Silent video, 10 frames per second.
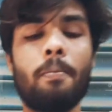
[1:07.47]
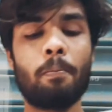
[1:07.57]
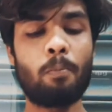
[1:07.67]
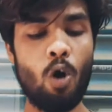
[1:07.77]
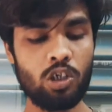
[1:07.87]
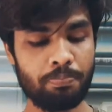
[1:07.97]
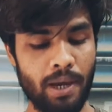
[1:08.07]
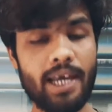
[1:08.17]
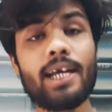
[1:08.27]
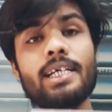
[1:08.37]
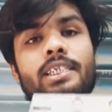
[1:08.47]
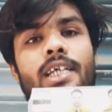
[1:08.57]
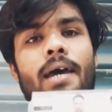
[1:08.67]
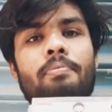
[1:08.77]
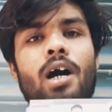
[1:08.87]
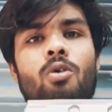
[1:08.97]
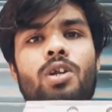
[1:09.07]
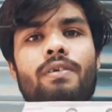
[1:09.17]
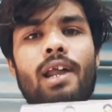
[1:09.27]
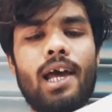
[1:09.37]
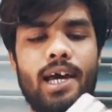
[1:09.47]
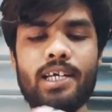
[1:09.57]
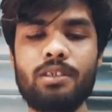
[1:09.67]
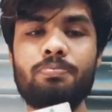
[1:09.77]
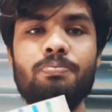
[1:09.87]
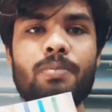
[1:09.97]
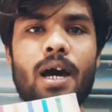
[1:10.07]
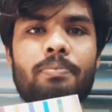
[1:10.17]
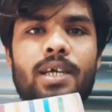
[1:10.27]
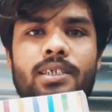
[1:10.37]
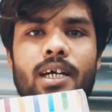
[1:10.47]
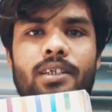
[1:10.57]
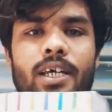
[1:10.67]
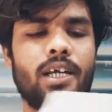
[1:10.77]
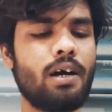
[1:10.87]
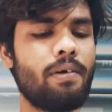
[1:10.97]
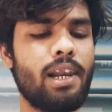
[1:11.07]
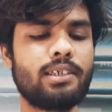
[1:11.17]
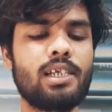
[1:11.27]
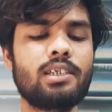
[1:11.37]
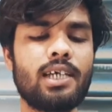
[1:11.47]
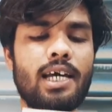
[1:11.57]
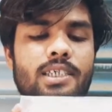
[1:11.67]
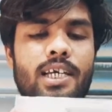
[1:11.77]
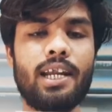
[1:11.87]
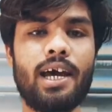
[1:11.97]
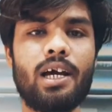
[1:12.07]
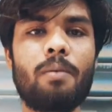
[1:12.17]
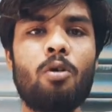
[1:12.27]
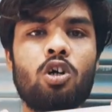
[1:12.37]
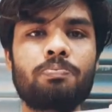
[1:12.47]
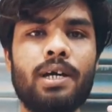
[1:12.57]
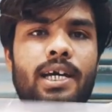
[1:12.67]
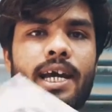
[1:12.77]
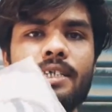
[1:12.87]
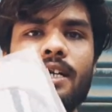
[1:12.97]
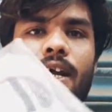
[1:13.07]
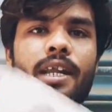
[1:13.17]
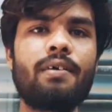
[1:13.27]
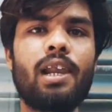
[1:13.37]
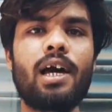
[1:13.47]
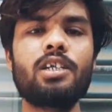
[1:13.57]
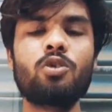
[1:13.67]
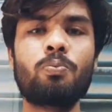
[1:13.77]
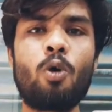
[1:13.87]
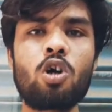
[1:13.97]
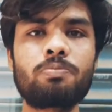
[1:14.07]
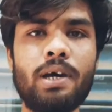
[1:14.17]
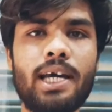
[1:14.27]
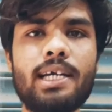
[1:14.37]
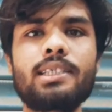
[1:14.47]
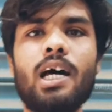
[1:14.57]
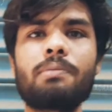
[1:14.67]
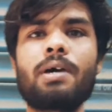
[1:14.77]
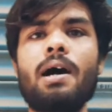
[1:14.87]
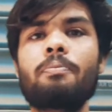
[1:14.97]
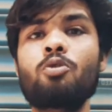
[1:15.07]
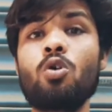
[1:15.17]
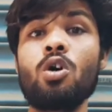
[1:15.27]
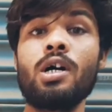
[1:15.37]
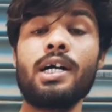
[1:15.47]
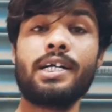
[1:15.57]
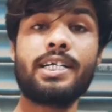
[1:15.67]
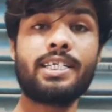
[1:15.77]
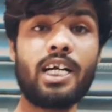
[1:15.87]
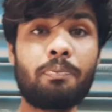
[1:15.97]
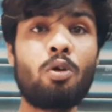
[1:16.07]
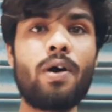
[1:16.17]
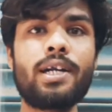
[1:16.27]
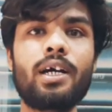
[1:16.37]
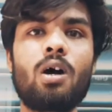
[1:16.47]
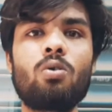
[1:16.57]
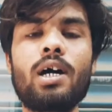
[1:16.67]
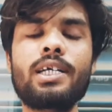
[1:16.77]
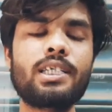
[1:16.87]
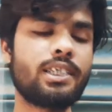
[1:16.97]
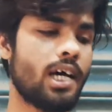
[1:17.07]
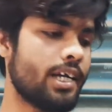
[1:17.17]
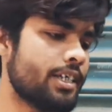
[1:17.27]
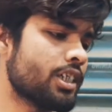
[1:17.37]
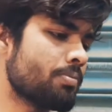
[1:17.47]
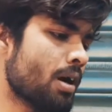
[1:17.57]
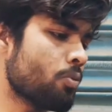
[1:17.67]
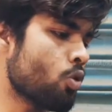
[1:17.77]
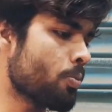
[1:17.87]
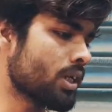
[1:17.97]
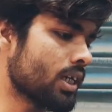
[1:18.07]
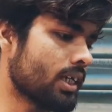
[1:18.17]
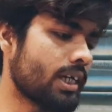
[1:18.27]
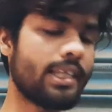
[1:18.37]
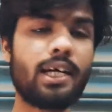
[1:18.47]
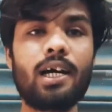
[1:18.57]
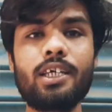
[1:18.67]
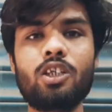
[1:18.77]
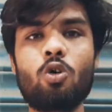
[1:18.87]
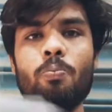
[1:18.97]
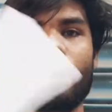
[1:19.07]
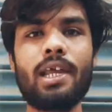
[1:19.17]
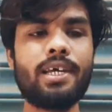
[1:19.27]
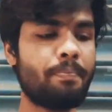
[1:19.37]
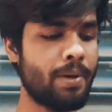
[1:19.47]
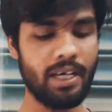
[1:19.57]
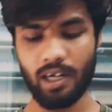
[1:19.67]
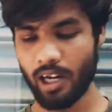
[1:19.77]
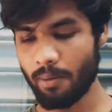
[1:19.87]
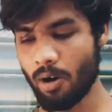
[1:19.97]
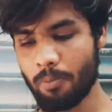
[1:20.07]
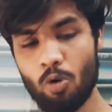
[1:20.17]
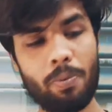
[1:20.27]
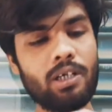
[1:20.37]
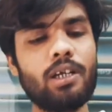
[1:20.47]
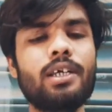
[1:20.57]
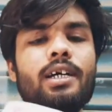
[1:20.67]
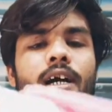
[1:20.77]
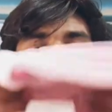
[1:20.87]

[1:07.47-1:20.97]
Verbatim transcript: बॉक्स पैकिंग इस टाइप का होने वाला है इसमें आप देख सकते हैं डबल एक्सल साइज़ ये रहेगा बॉक्स पैकिंग ऐसा रहने वाला है जो बॉक्स पैकिंग के साथ में आपको टी शर्ट प्रोवाइड कराऊंगा ये सारी टी शर्ट मैं आपको ओपन करके दिखा देता हूँ पहले ये पिंक कलर हम आपको ओपन करके दिखा